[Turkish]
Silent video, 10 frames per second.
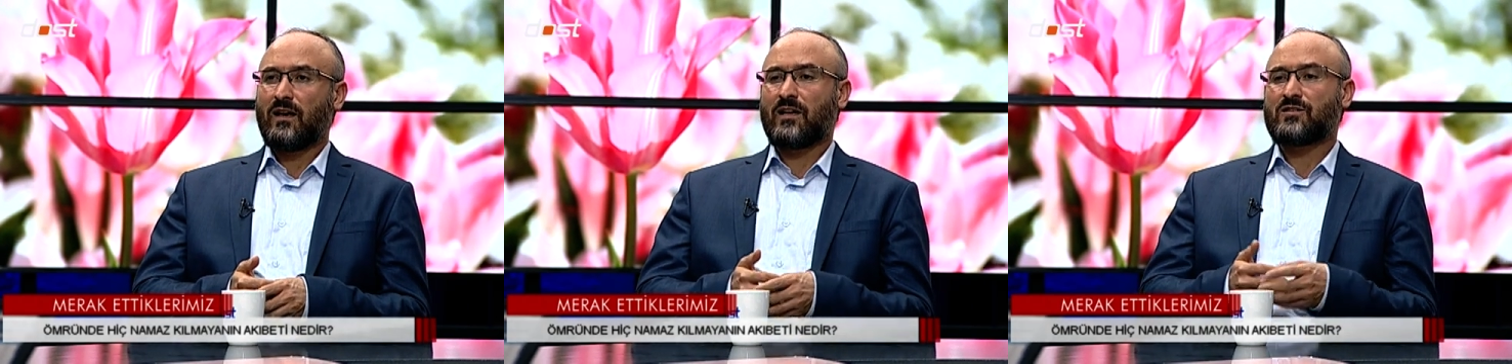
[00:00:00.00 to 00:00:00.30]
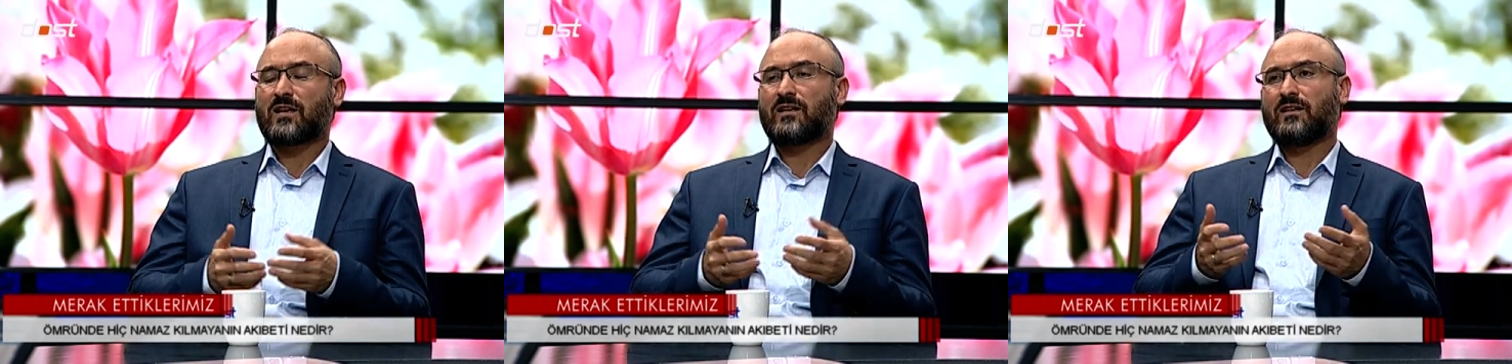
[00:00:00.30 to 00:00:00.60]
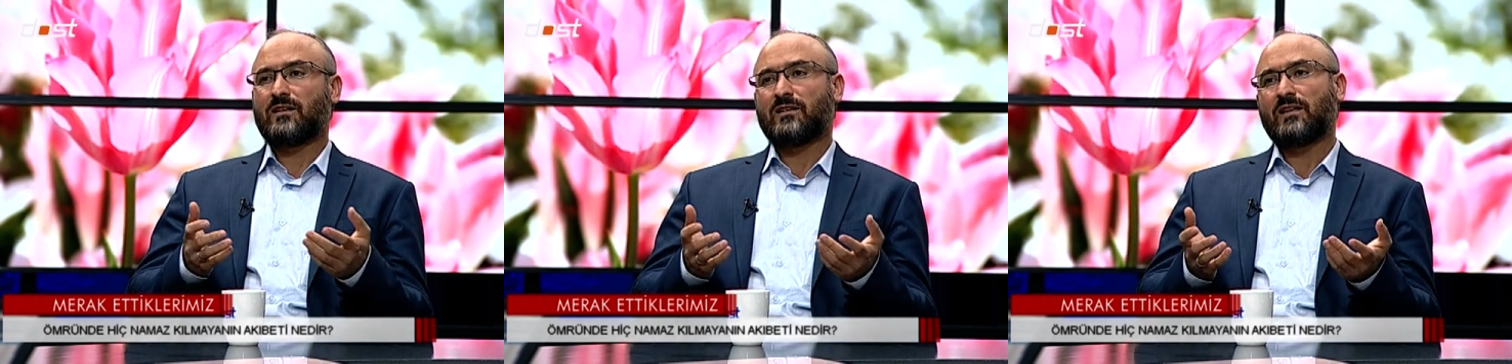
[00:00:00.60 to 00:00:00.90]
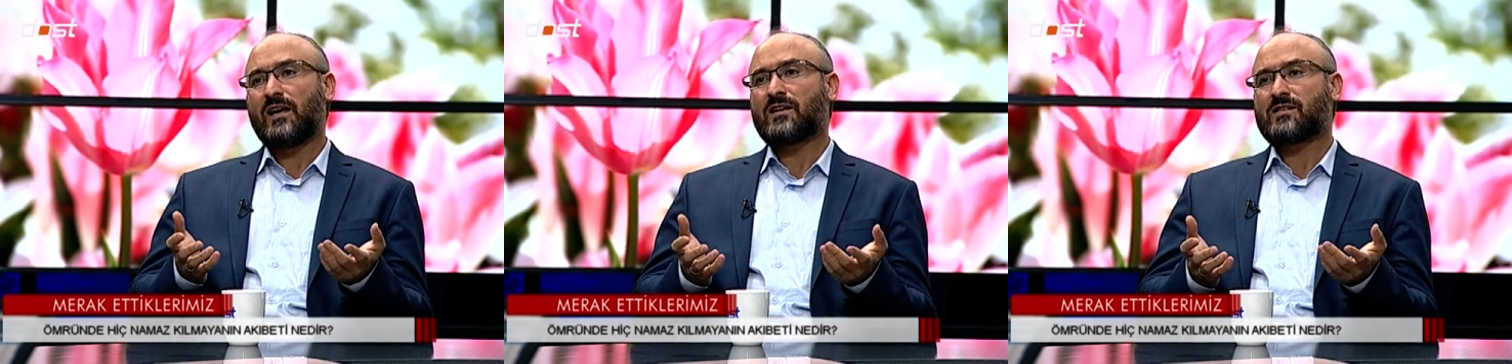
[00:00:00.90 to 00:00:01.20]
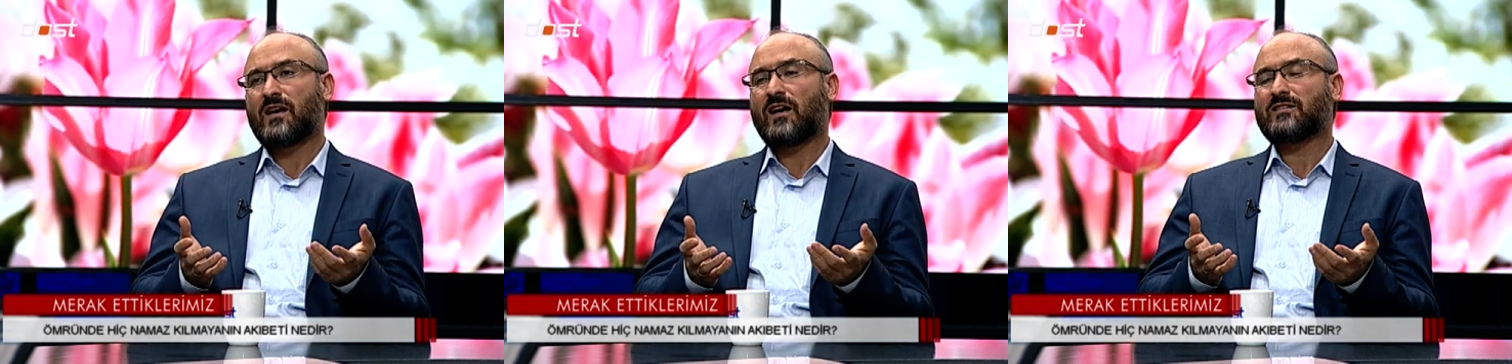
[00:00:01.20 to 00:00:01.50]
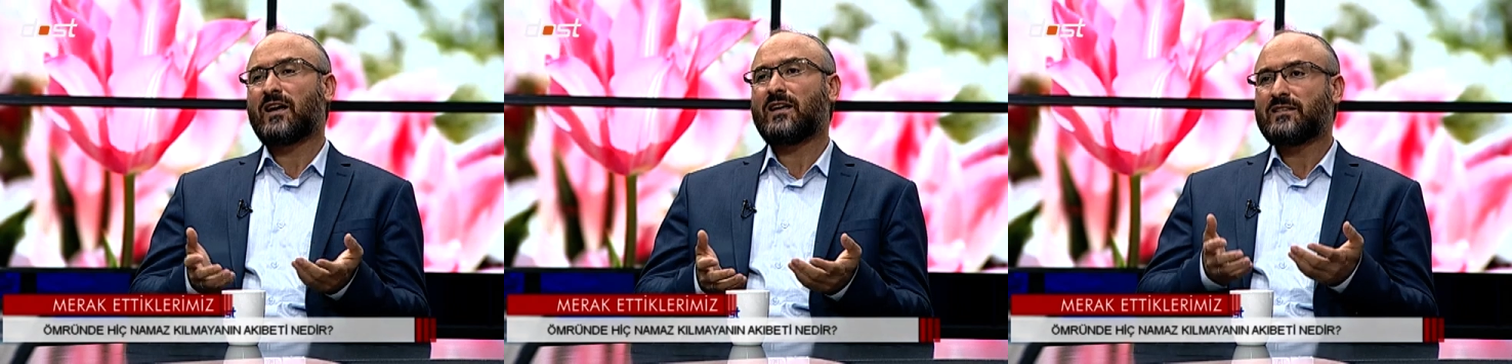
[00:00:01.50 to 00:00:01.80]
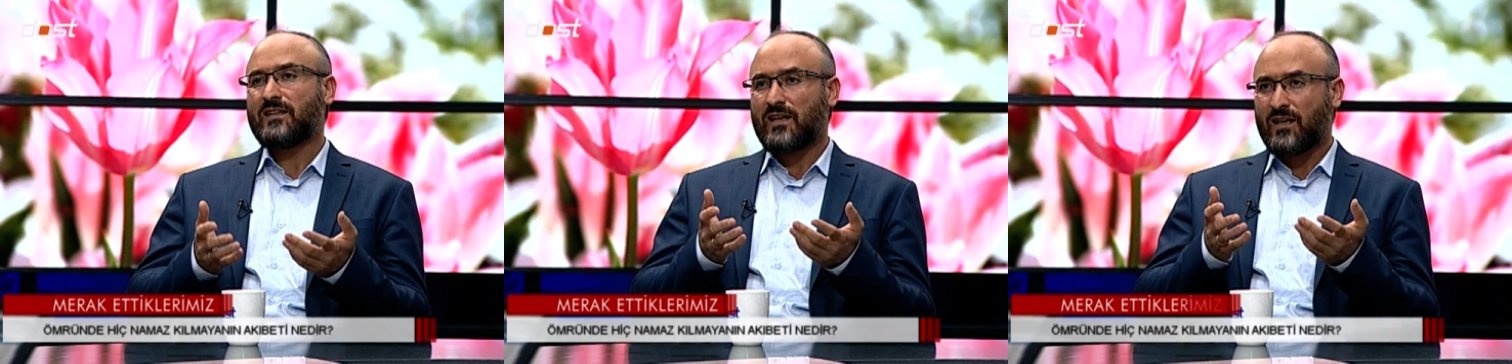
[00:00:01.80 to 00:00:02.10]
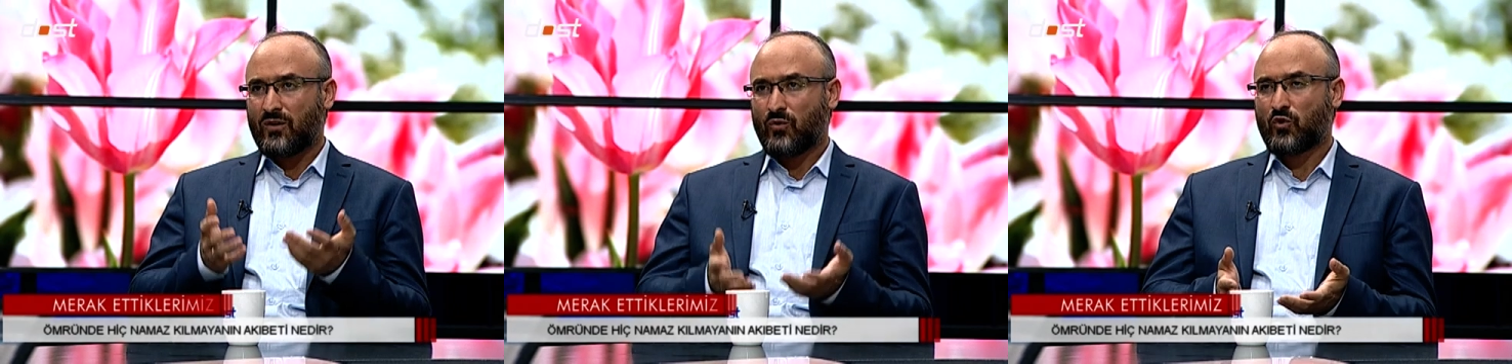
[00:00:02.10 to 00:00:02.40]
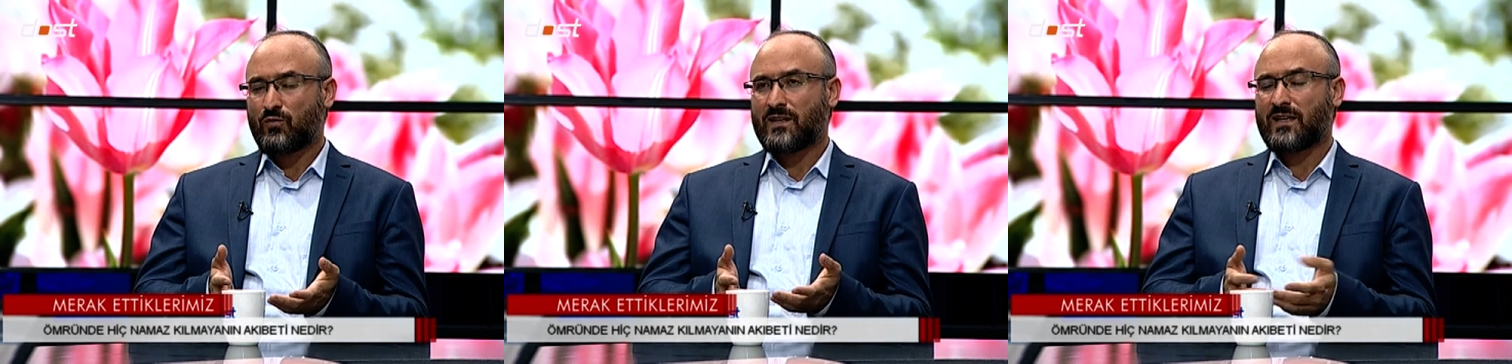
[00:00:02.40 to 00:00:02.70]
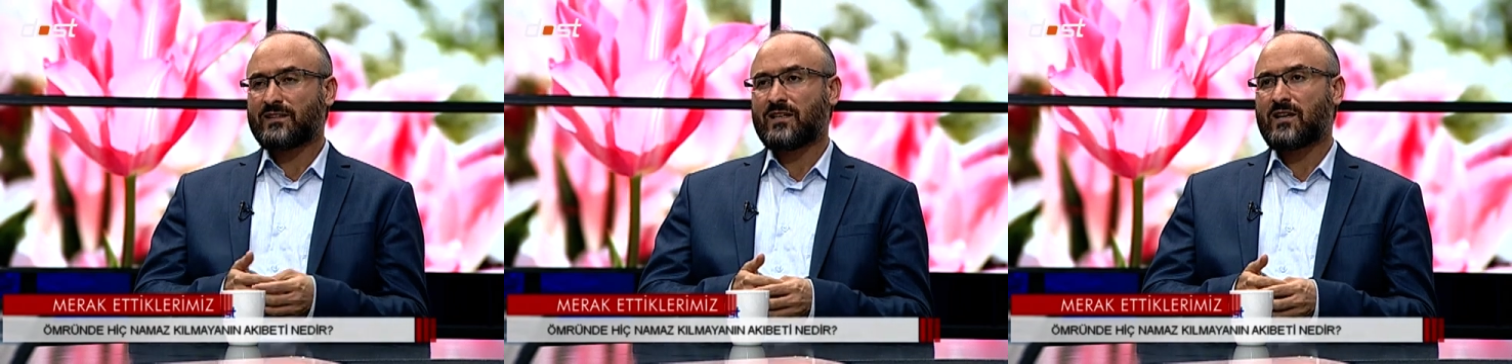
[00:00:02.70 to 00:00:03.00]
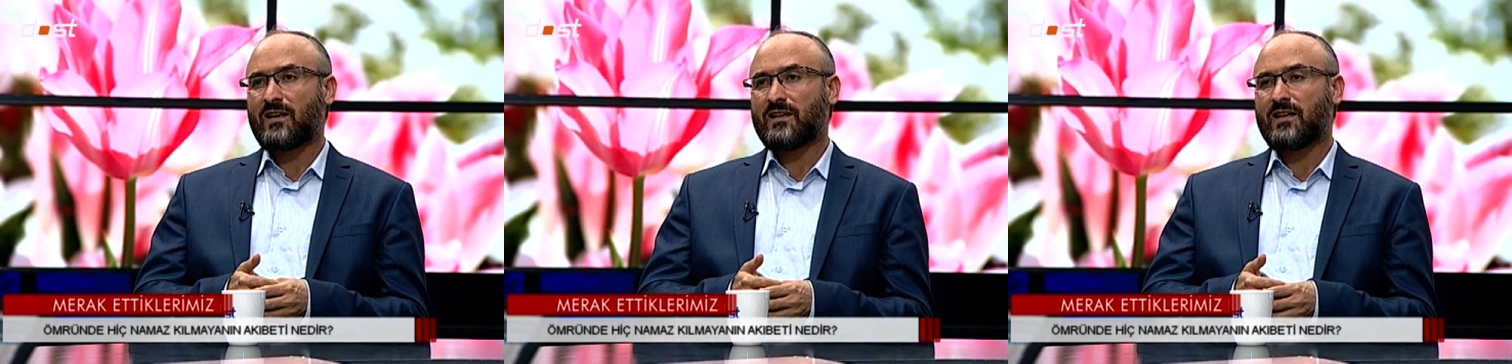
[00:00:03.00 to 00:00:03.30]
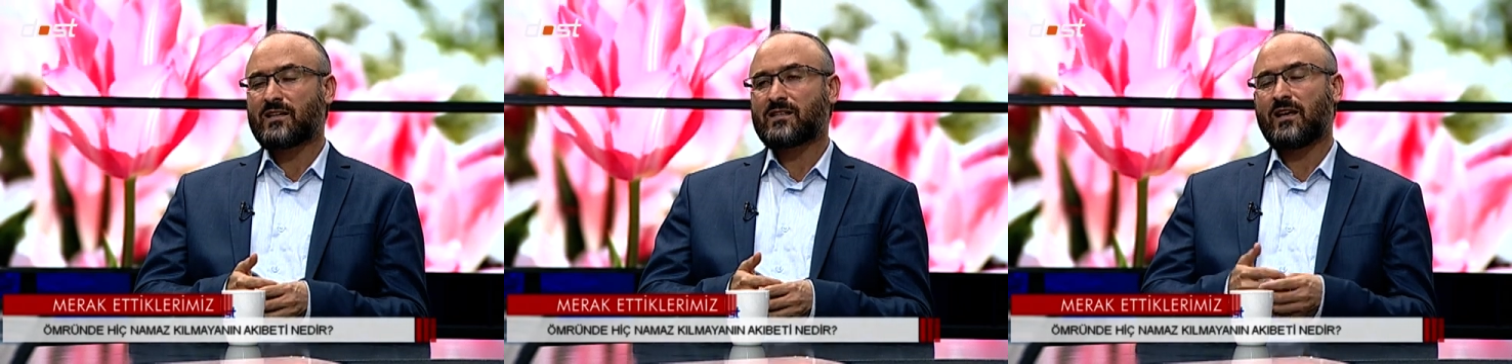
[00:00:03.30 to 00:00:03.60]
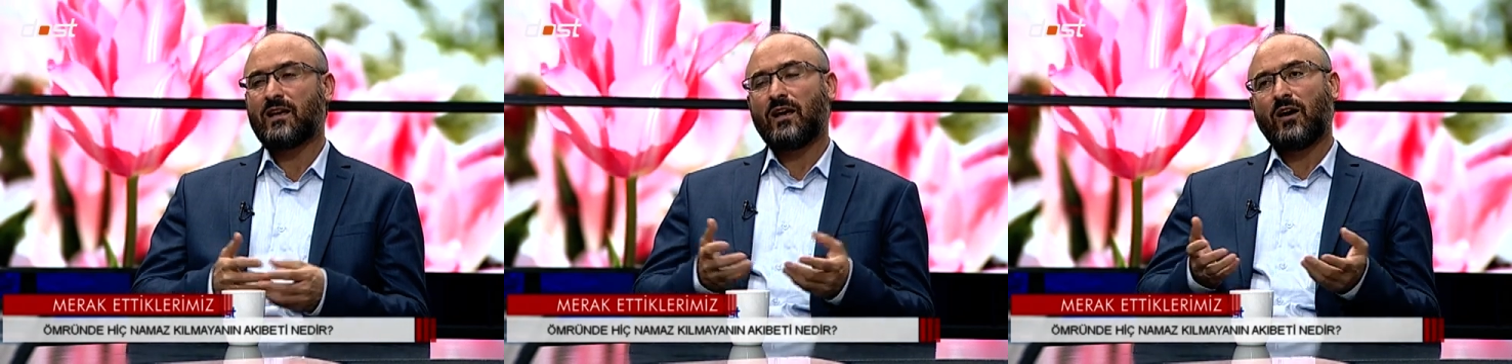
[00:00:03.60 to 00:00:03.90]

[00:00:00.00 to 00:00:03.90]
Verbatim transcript: Ancak e, dilerse adaletiyle hükmeder, tecelli ederse